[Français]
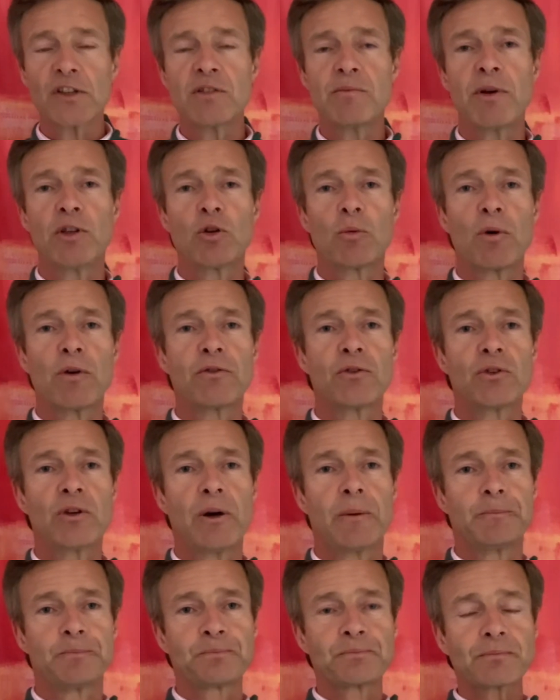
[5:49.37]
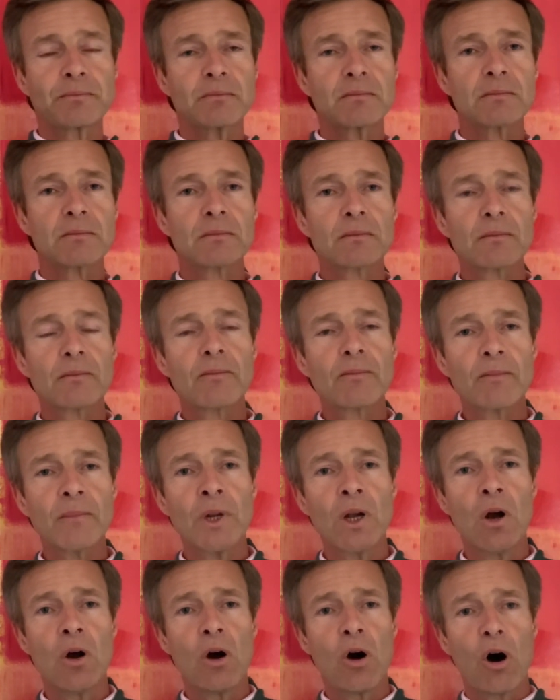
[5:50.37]
cm de profondeur.
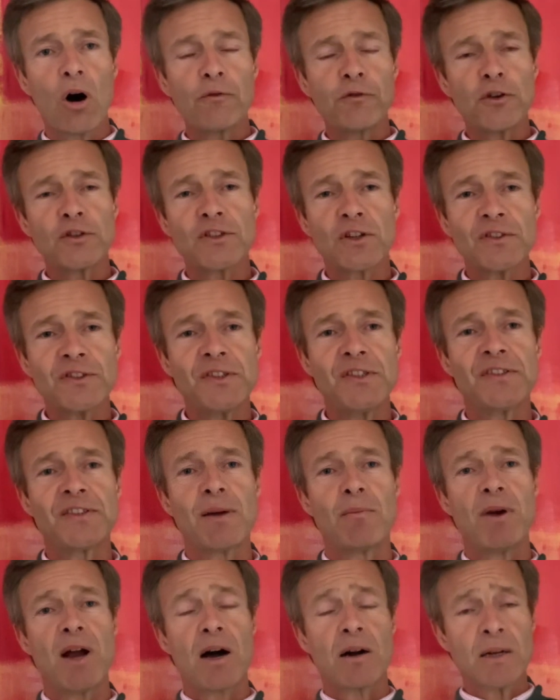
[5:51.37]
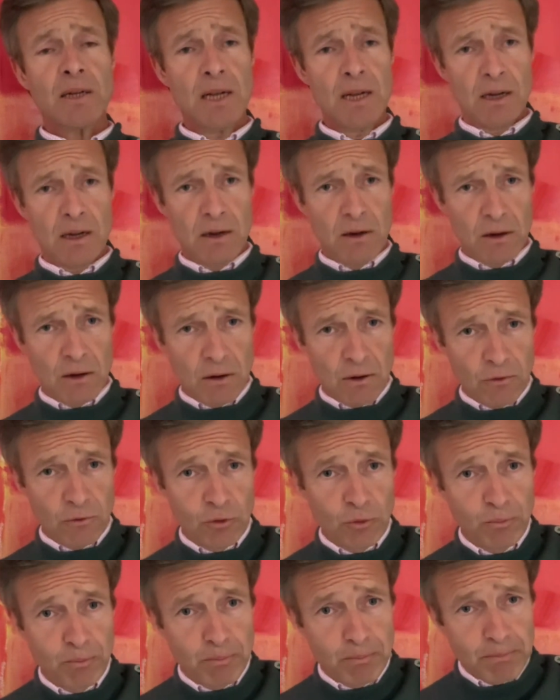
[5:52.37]
En faisant ce système-là,
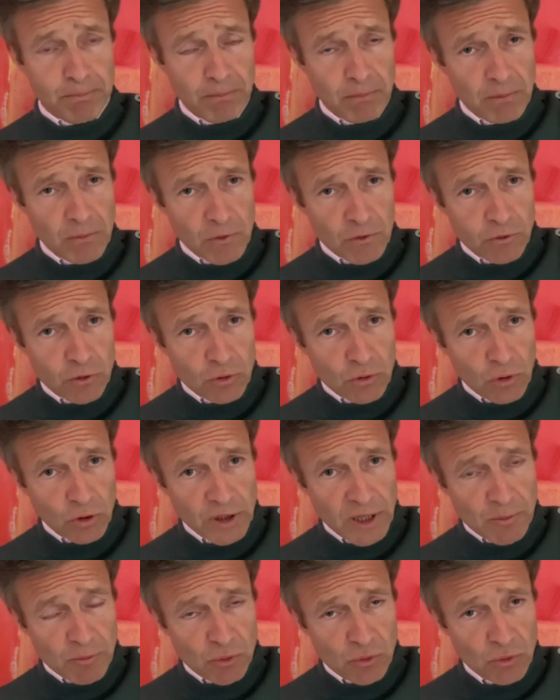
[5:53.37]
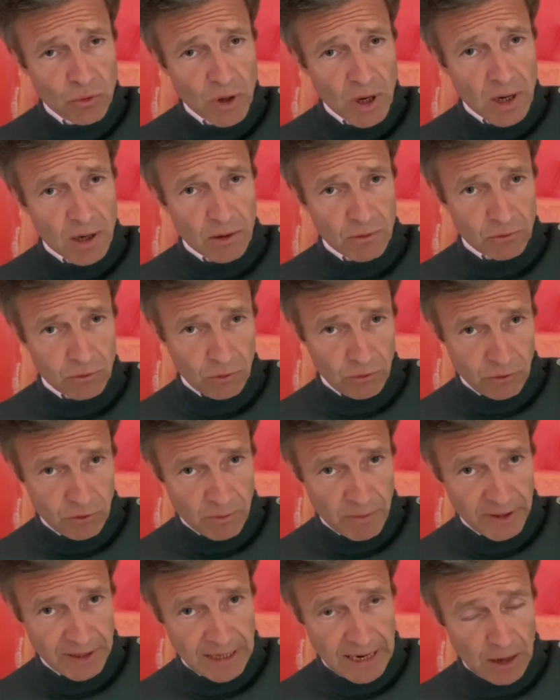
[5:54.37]
vous, au début, vous,
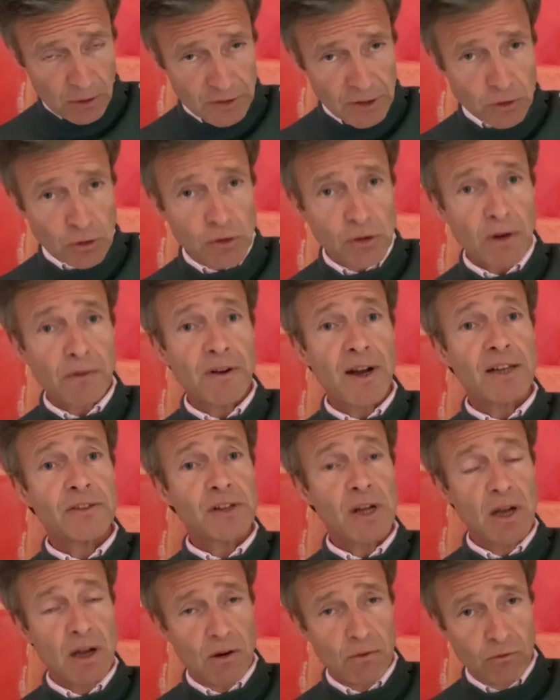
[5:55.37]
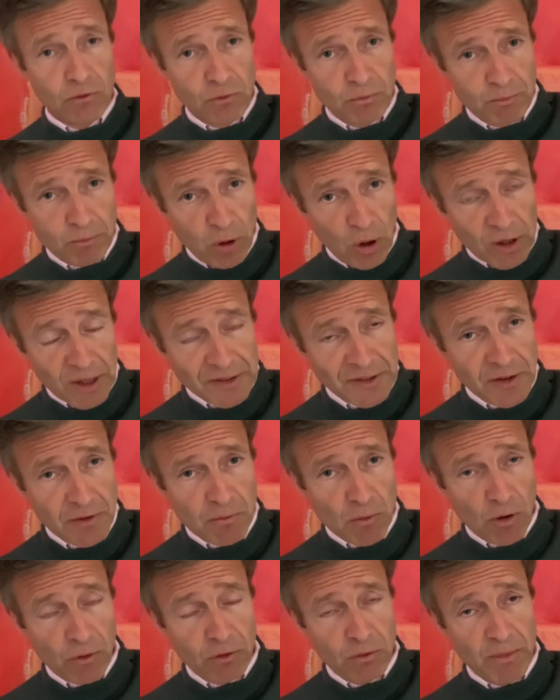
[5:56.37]
mettez l'arrosage de surface, vous,
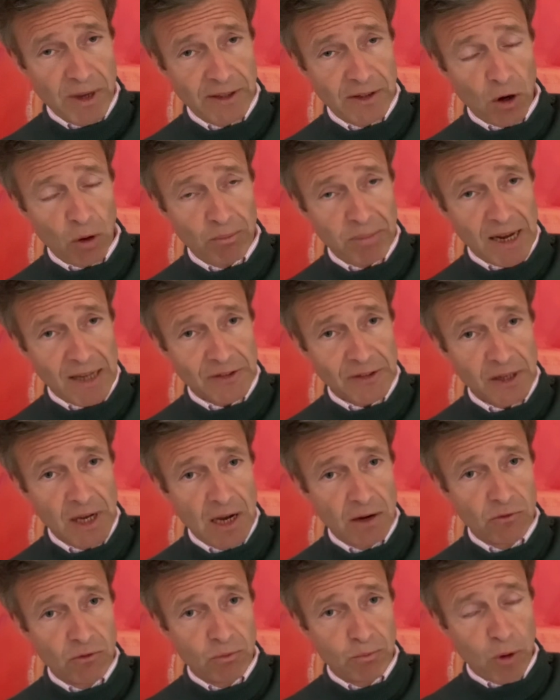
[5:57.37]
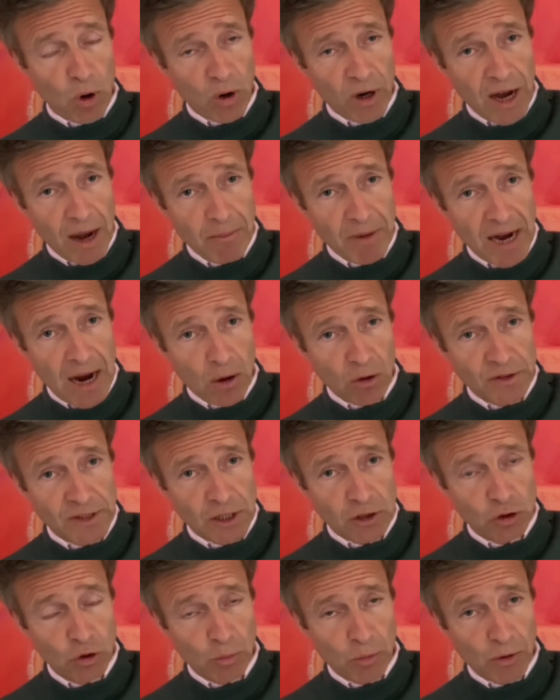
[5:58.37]
progressivement, vous mettez en place, vous programmez
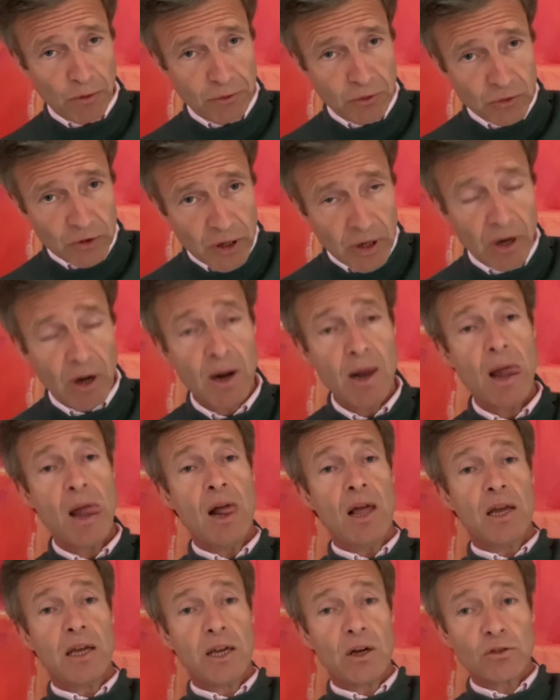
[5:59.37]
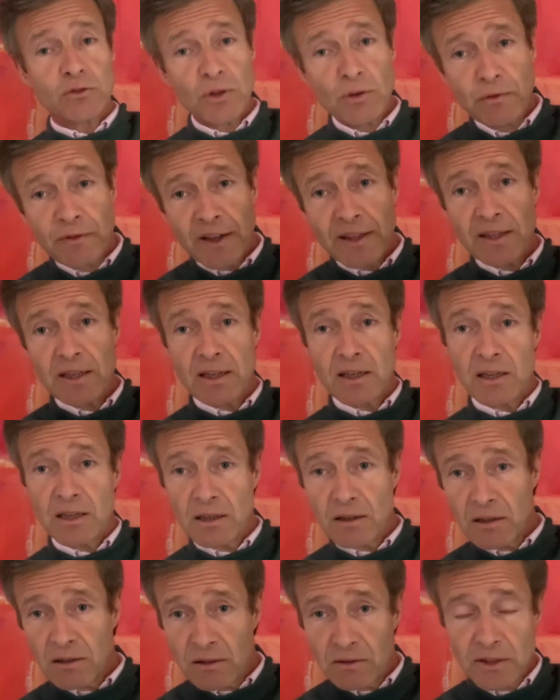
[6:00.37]
l'arrosage de profondeur, et ensuite, vous faites des,
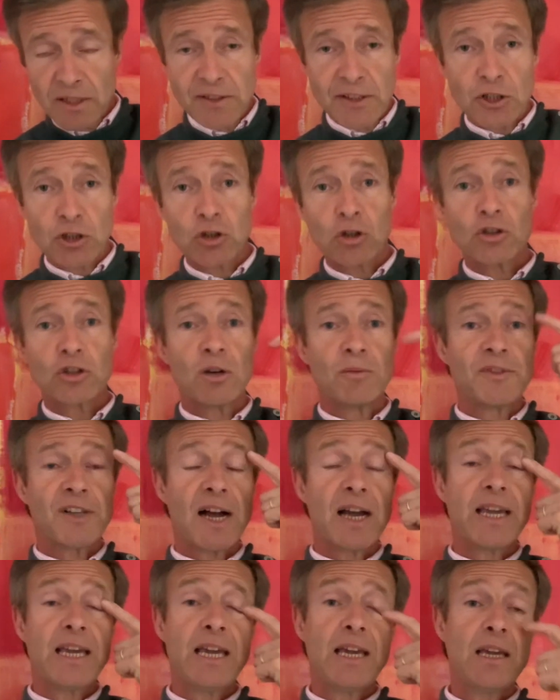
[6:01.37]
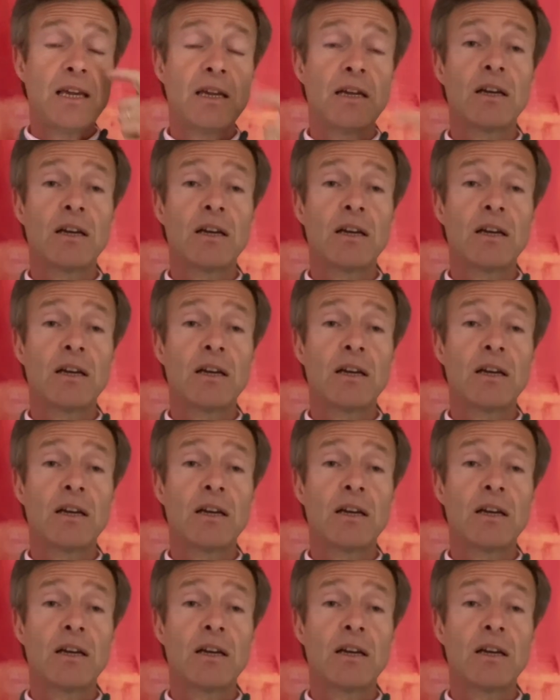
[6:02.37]
échanges comme ça. Et